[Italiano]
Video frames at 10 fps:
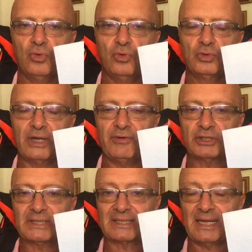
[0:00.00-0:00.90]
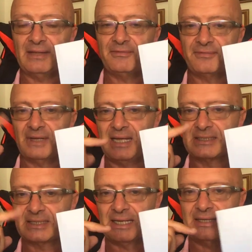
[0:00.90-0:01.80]
Una volta che hai
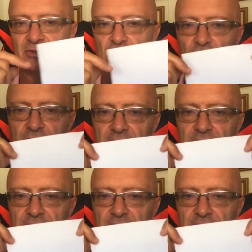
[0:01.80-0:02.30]
scritto il